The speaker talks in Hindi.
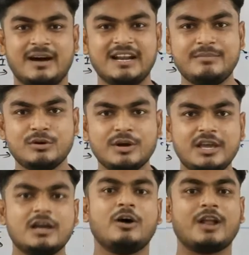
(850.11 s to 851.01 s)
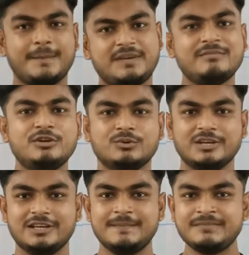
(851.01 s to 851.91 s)
हमारी भी होगी और आपकी भी
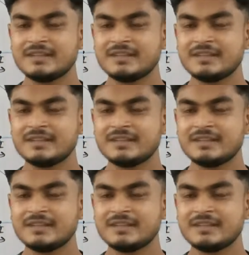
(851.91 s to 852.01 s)
होगी